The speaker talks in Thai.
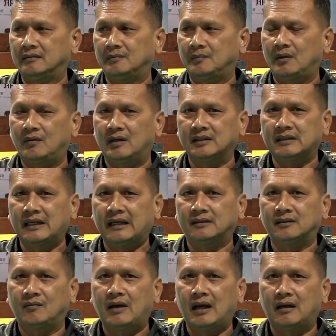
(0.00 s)
เพราะว่าแสง
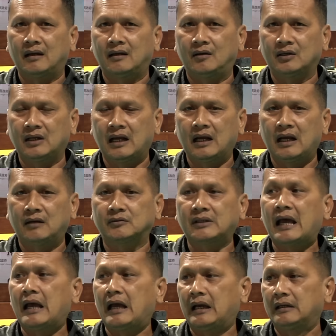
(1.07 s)
สว่างค่อนข้างเข้า
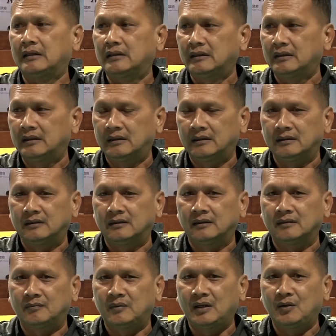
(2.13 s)
ตา
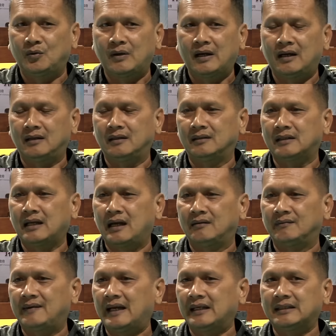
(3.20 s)
ไม่รู้ว่าเออทาง
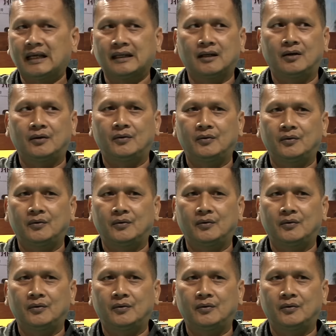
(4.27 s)
ฝ่ายจัดเขา